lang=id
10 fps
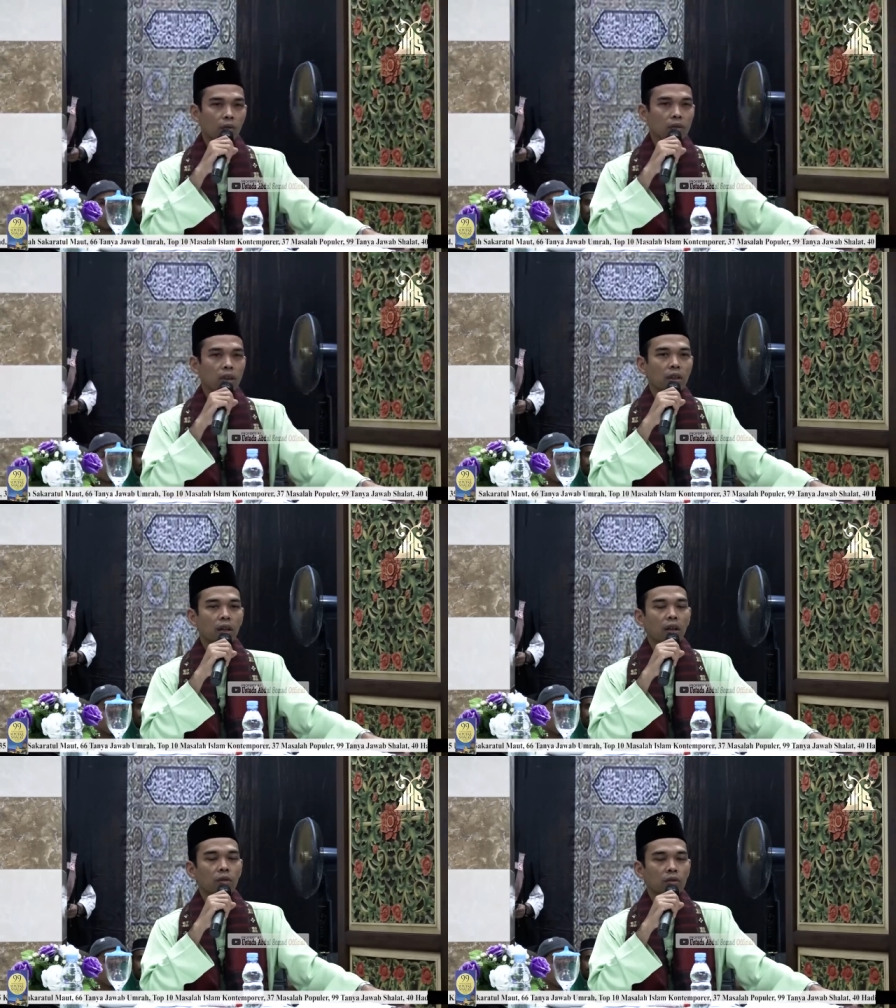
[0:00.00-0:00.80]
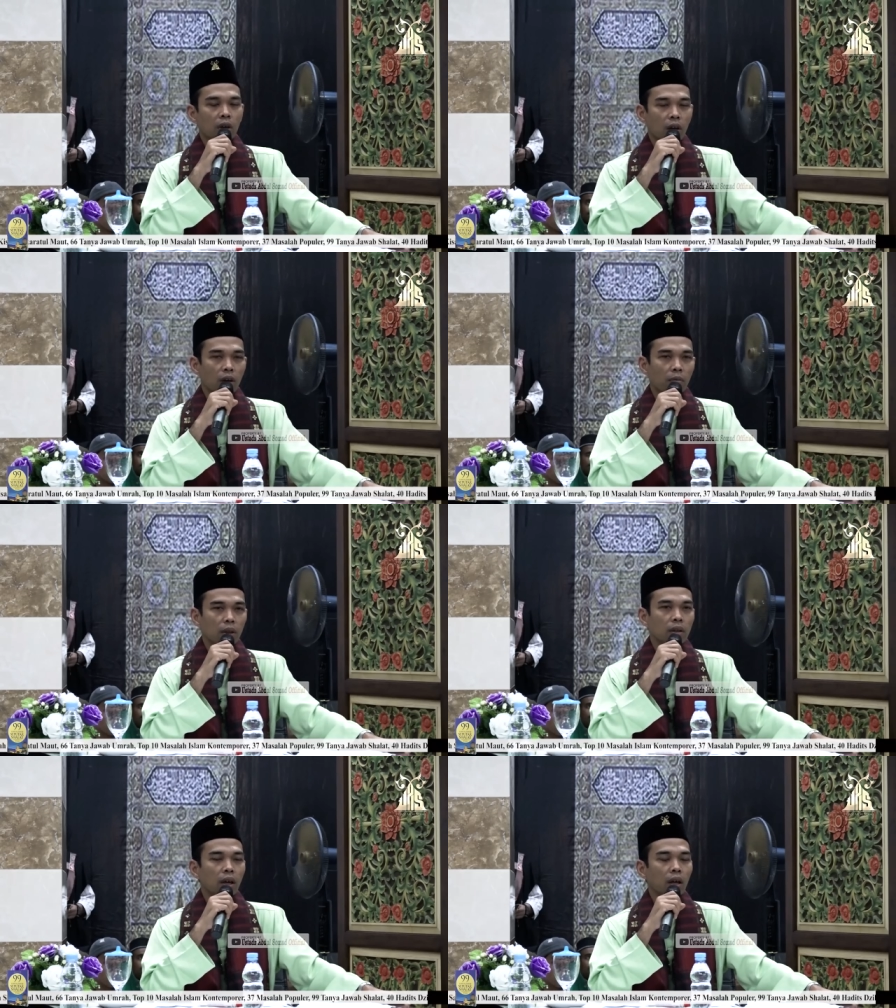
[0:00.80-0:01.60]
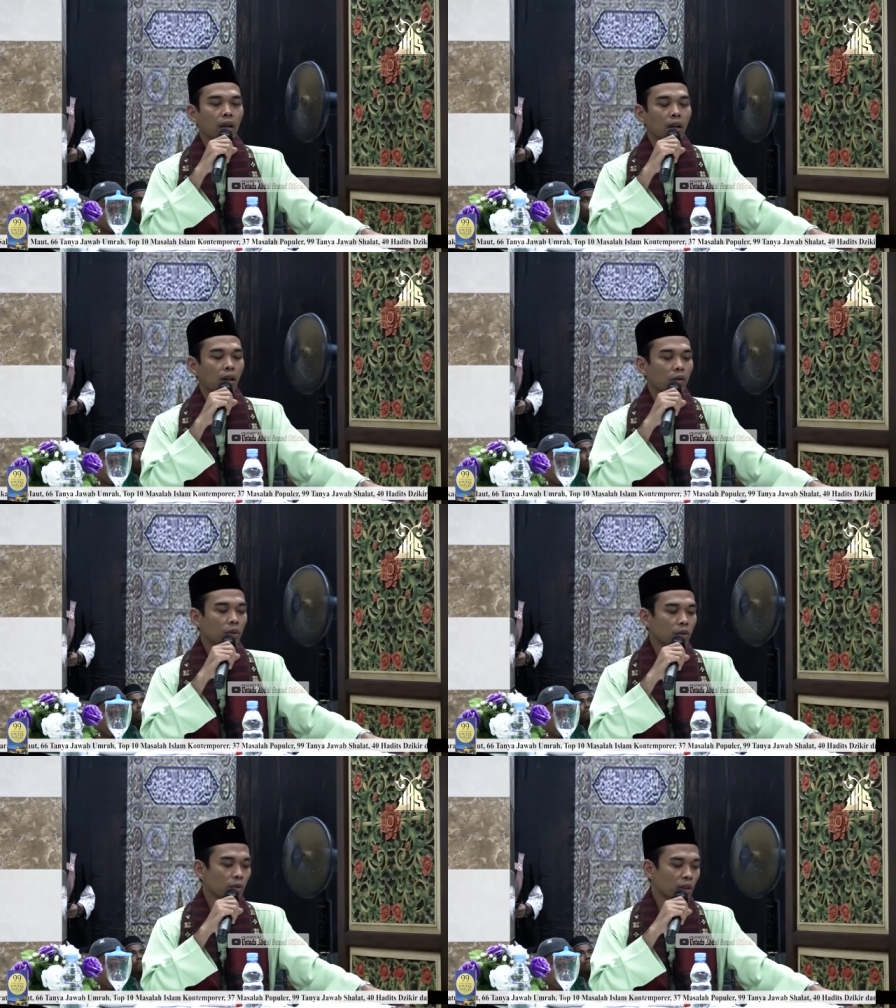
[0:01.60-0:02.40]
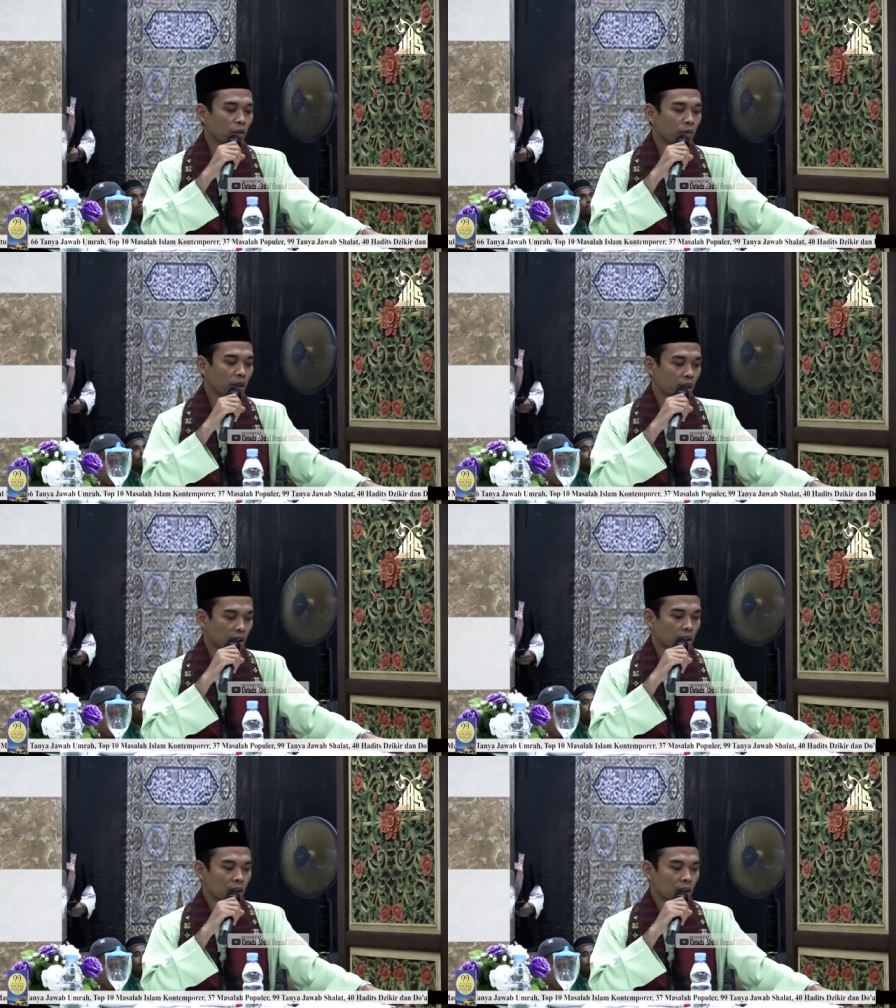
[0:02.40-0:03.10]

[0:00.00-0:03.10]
wa saddada khutah matta'ala Allah bituli amrihi